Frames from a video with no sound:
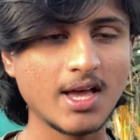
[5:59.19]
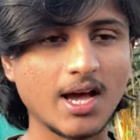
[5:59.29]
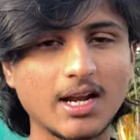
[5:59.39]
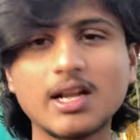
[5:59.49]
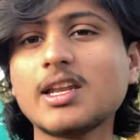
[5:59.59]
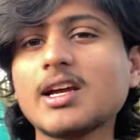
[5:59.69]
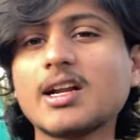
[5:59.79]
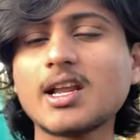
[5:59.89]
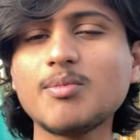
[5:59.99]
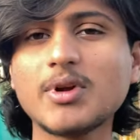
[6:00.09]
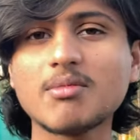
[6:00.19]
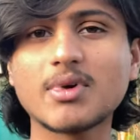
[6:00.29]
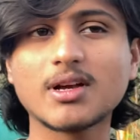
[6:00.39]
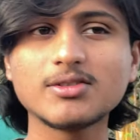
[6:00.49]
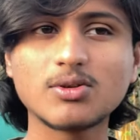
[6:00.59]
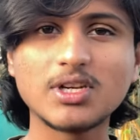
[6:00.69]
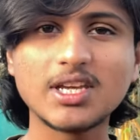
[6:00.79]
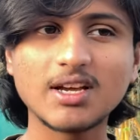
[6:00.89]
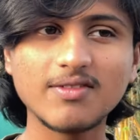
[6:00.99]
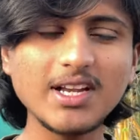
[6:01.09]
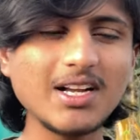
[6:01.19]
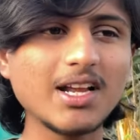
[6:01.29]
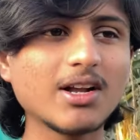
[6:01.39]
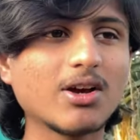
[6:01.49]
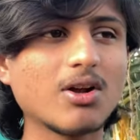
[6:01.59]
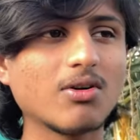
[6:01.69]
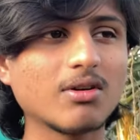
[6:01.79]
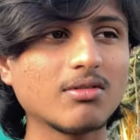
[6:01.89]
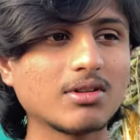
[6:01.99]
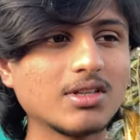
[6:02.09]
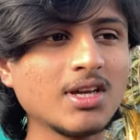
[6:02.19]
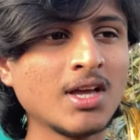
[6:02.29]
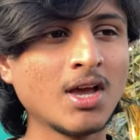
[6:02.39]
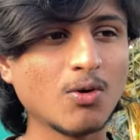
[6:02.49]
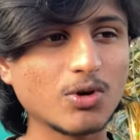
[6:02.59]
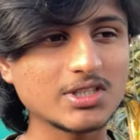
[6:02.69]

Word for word: அதனால் நீங்கள் ட்ரை பண்ணி பாருங்கள் ஸோ நீங்கள் வீட்டில் இருக்கிறவங்க வந்து ஒரு